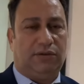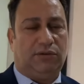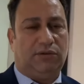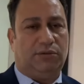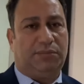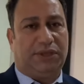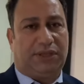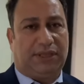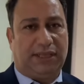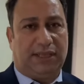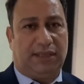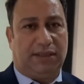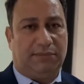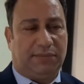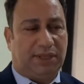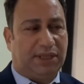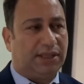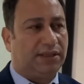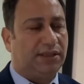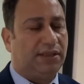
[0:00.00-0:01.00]
وبالتالي
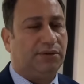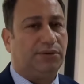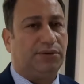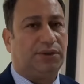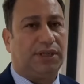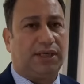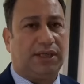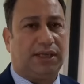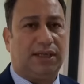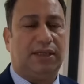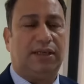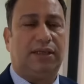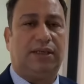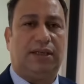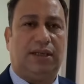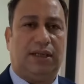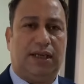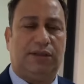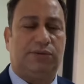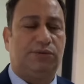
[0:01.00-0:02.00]
مرة أخرى
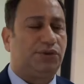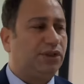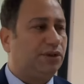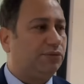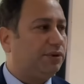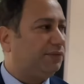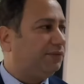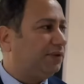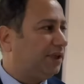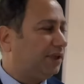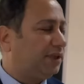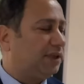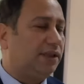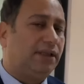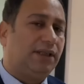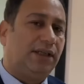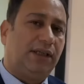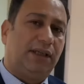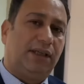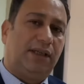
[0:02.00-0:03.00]
لا يوجد وفاة
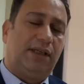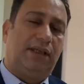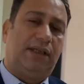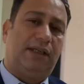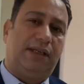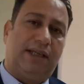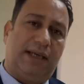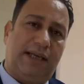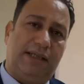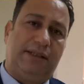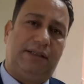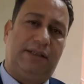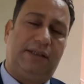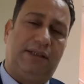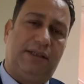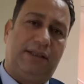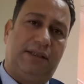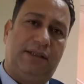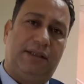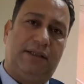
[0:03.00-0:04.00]

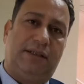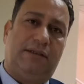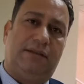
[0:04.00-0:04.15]
لأي